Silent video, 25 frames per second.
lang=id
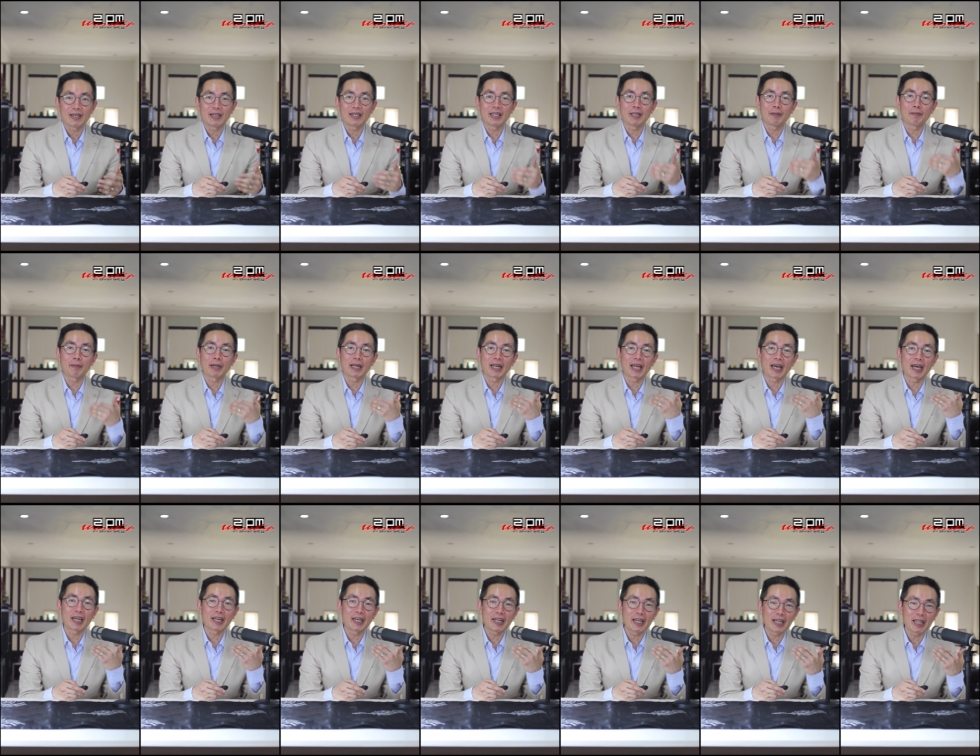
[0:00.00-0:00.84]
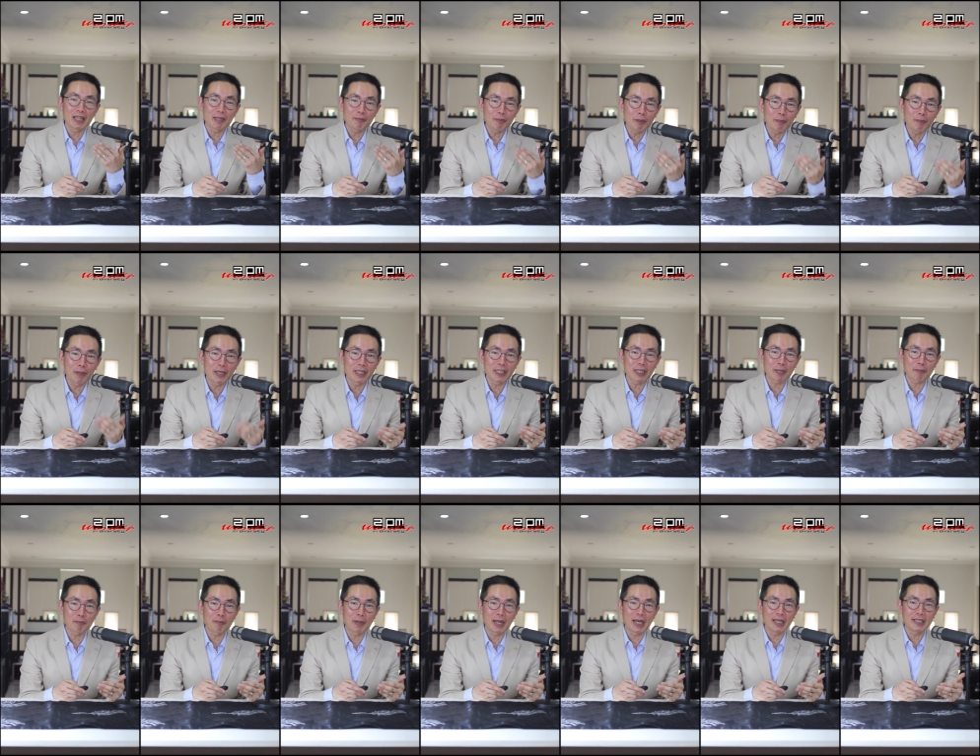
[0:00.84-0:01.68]
di mana Anda lebih
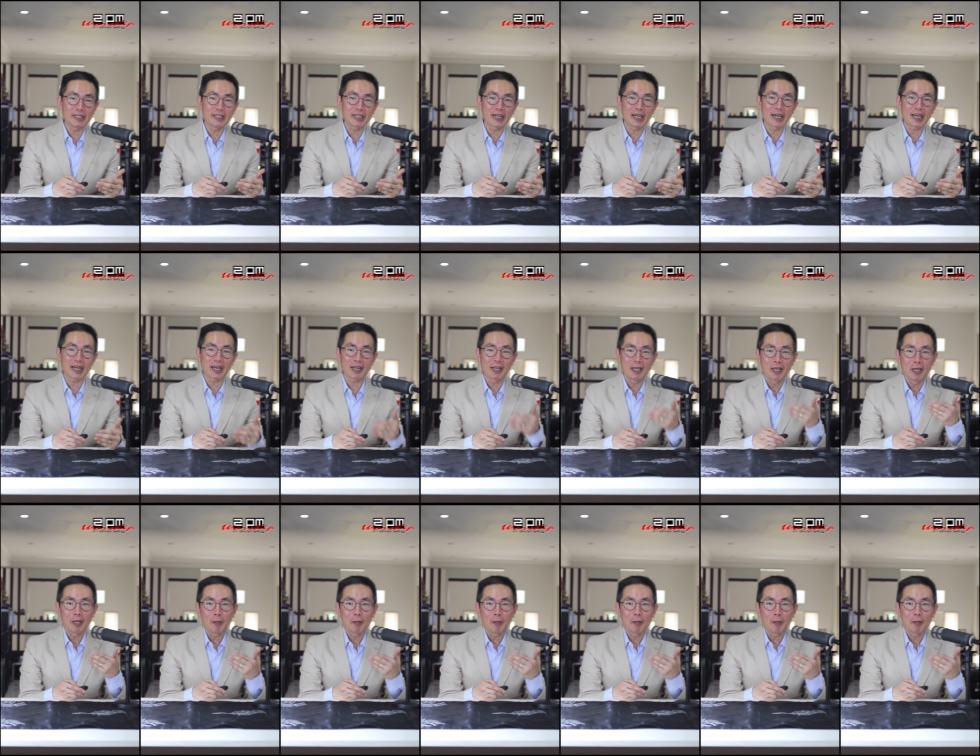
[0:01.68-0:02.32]
banyak belajar,